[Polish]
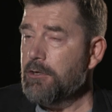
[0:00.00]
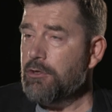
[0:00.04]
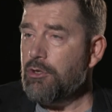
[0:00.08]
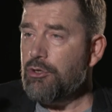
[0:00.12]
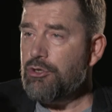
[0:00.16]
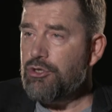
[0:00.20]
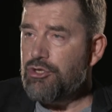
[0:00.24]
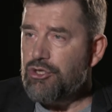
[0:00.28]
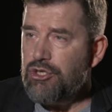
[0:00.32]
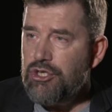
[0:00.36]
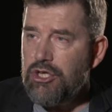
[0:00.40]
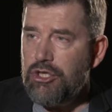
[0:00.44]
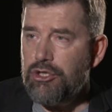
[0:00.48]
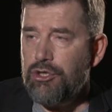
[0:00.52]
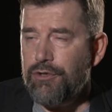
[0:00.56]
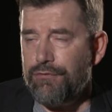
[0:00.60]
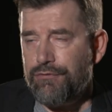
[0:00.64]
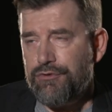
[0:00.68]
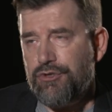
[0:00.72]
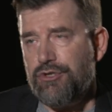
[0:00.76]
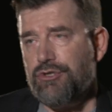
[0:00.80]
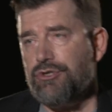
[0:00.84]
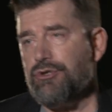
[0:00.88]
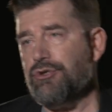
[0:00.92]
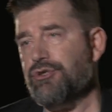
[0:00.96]
To dzisiaj to
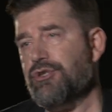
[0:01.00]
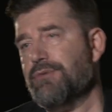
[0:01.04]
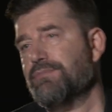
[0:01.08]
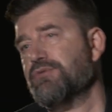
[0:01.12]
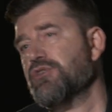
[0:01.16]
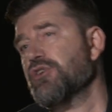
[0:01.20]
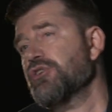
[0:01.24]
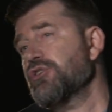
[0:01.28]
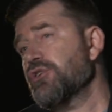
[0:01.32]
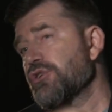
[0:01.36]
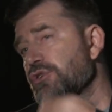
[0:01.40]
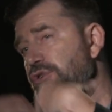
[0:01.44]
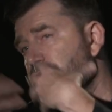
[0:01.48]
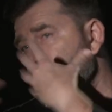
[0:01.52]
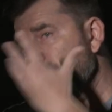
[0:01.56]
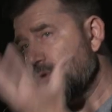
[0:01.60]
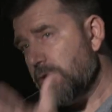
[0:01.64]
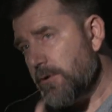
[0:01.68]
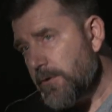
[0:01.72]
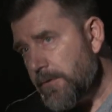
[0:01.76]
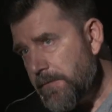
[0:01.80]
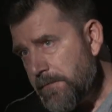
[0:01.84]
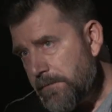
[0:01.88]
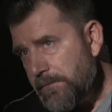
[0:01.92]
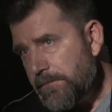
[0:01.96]
wszystko się
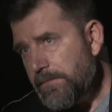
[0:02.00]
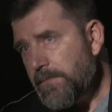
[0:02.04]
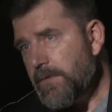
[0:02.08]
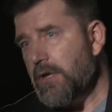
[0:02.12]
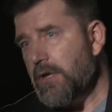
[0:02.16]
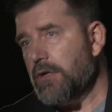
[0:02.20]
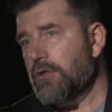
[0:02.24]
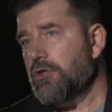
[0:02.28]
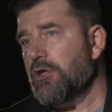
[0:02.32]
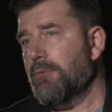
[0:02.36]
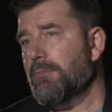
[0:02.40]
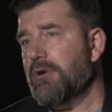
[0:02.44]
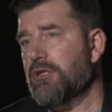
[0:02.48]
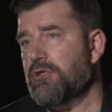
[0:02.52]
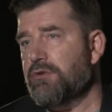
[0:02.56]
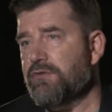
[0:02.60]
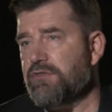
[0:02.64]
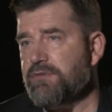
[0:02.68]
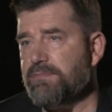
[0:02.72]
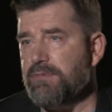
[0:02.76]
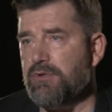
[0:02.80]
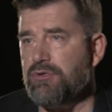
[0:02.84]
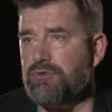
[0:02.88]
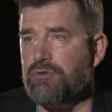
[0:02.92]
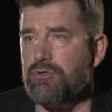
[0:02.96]
przeniosło do
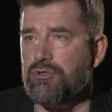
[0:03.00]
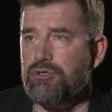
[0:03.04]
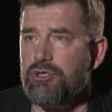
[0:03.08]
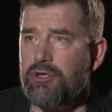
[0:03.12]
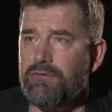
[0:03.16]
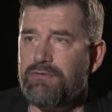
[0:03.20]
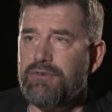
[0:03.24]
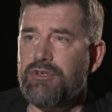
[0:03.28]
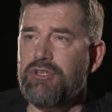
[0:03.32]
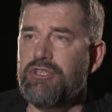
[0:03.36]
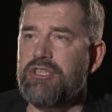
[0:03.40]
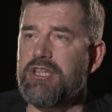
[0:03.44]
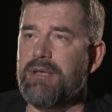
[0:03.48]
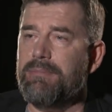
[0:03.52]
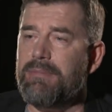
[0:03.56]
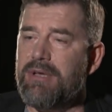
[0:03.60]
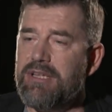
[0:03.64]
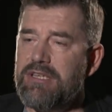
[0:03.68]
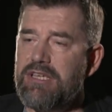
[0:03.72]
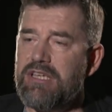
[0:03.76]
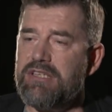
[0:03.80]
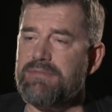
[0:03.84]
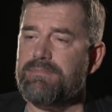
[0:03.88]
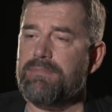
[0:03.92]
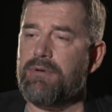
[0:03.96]
mediów społecznościowych i te
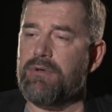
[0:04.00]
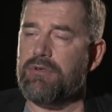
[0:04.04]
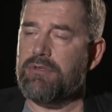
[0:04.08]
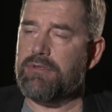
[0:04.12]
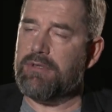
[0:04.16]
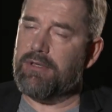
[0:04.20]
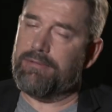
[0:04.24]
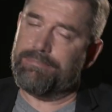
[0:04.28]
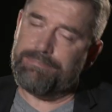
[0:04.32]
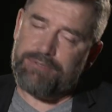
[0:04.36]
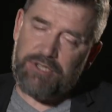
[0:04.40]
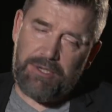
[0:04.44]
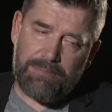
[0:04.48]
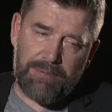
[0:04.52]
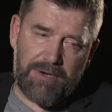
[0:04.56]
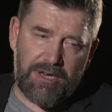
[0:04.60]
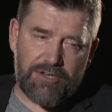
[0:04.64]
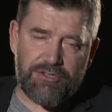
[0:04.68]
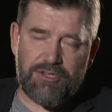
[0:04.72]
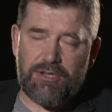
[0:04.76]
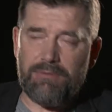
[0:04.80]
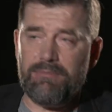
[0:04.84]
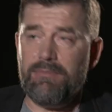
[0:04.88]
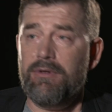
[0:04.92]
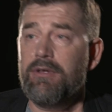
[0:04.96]
media, te,
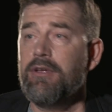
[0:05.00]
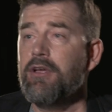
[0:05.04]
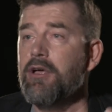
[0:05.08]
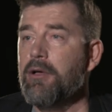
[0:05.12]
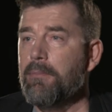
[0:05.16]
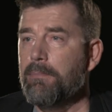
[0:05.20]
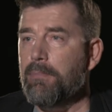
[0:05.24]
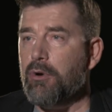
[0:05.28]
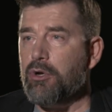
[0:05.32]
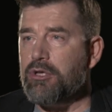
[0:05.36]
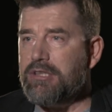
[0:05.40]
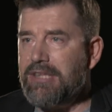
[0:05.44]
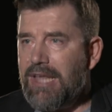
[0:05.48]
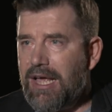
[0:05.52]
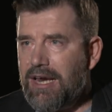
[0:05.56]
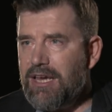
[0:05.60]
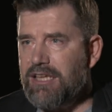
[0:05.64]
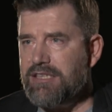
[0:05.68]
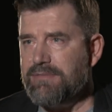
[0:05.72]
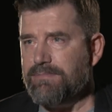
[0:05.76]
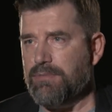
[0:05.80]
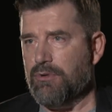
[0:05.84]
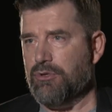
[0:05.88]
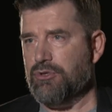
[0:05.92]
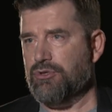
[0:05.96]
przepraszam,
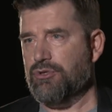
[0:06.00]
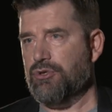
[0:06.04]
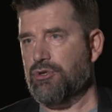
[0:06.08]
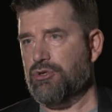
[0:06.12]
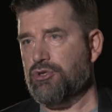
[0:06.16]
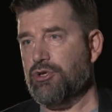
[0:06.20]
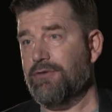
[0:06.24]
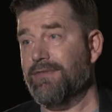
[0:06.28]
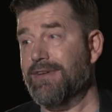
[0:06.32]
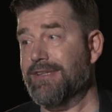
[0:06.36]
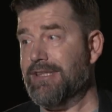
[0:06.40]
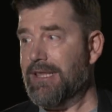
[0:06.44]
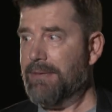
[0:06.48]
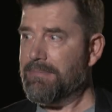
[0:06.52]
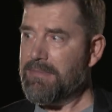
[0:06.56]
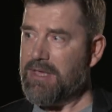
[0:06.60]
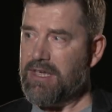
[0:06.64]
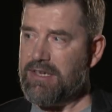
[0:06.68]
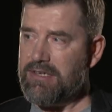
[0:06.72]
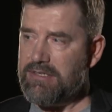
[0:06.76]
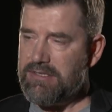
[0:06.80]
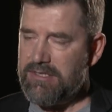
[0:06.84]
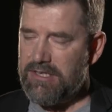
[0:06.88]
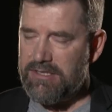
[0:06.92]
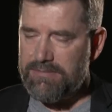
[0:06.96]
portale społecznościowe, te
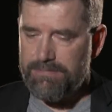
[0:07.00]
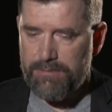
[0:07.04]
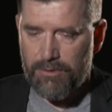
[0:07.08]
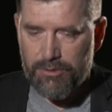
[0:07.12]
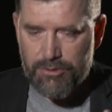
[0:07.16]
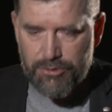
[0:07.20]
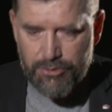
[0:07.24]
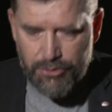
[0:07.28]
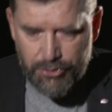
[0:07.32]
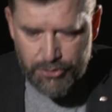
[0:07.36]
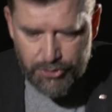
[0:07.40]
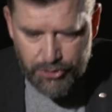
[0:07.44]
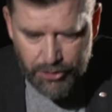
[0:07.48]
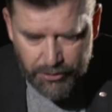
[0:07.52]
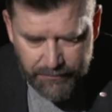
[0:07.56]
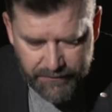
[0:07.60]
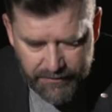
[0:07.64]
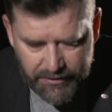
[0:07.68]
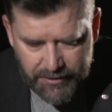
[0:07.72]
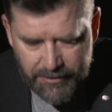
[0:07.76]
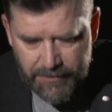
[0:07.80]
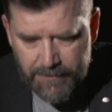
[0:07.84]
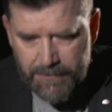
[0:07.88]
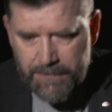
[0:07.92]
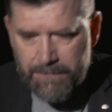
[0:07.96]
miejsca
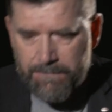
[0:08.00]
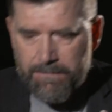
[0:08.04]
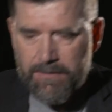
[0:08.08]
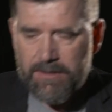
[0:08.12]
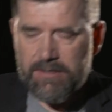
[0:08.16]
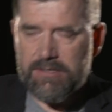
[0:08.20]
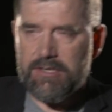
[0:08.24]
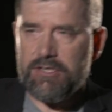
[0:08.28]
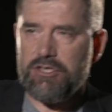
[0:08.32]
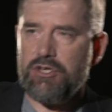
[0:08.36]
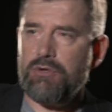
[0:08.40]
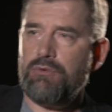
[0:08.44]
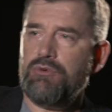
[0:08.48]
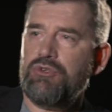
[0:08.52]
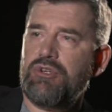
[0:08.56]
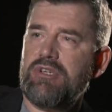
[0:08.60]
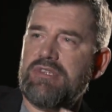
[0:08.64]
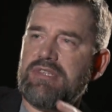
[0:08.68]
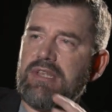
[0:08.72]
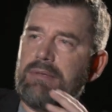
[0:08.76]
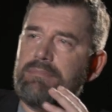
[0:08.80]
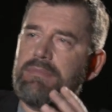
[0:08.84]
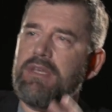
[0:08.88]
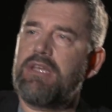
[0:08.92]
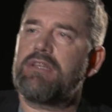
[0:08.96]
społecznościowe zaczęły
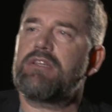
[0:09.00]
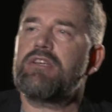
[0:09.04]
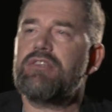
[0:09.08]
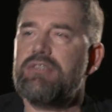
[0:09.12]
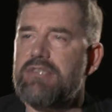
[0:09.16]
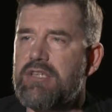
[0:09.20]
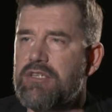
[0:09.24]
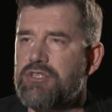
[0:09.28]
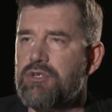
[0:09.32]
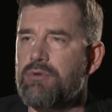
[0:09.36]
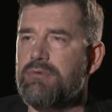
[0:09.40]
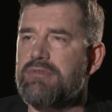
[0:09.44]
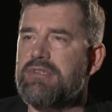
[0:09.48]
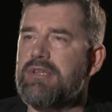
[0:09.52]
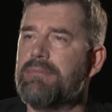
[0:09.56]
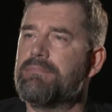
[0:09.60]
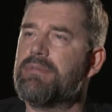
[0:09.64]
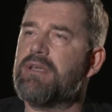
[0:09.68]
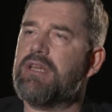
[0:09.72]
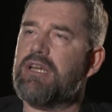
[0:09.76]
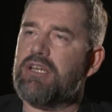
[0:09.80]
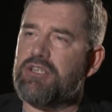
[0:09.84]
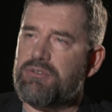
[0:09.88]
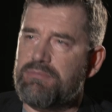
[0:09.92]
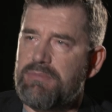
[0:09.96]
się zamieniać, zaczęły
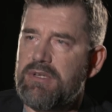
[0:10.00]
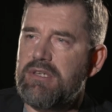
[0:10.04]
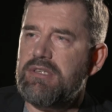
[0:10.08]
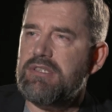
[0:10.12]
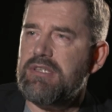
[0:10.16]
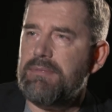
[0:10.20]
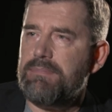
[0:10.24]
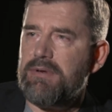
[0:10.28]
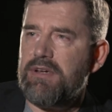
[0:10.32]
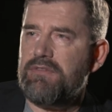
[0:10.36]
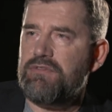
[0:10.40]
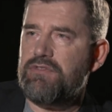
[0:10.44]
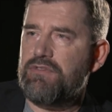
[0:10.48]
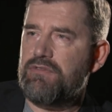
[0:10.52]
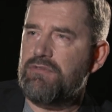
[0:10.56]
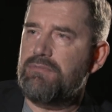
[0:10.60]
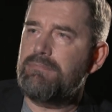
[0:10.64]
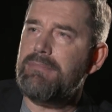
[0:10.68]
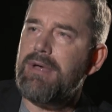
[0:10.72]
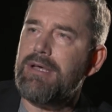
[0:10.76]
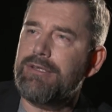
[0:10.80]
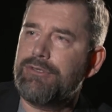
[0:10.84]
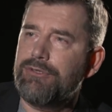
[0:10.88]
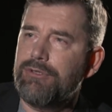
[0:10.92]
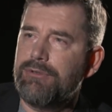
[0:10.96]
zabierać miejsce
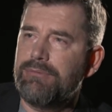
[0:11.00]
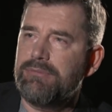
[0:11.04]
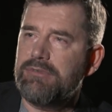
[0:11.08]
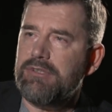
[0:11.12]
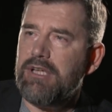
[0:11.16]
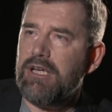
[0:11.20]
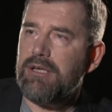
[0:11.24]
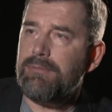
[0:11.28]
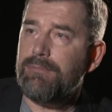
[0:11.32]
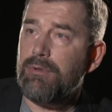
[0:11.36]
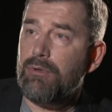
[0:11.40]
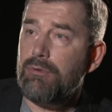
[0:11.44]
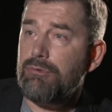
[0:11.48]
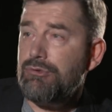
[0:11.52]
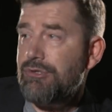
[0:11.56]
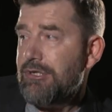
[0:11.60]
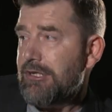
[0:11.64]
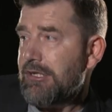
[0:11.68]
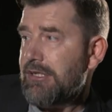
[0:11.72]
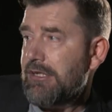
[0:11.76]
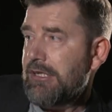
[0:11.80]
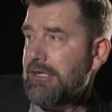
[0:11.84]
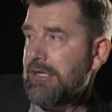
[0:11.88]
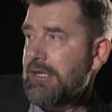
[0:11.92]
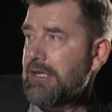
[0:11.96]
prawdziwym mediom, tak? bo
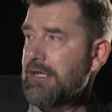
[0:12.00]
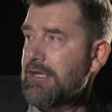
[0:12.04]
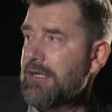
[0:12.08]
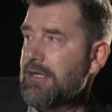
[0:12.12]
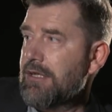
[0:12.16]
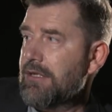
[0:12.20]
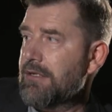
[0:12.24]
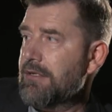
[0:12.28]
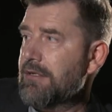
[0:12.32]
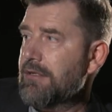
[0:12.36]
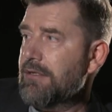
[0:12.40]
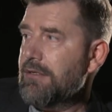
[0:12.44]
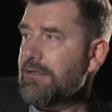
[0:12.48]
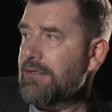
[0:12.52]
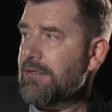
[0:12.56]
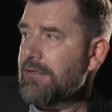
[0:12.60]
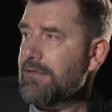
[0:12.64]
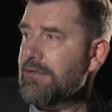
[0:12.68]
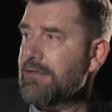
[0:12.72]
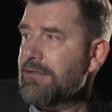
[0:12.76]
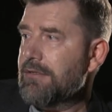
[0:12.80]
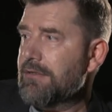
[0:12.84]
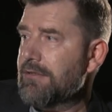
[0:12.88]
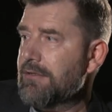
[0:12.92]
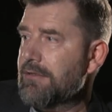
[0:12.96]
ludzie
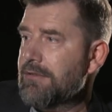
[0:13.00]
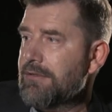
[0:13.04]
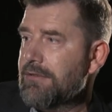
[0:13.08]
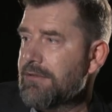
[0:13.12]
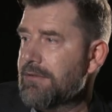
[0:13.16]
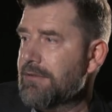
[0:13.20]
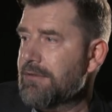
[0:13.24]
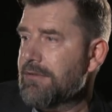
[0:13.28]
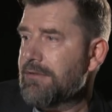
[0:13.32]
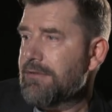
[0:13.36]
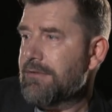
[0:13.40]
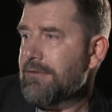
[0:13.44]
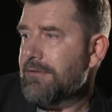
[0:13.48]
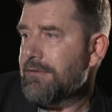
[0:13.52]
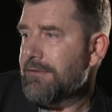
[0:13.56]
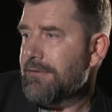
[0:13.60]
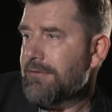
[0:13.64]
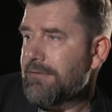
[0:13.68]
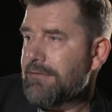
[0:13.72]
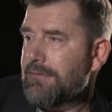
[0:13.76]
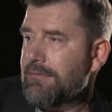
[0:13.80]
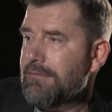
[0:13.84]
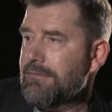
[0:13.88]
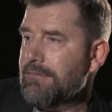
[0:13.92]
yy,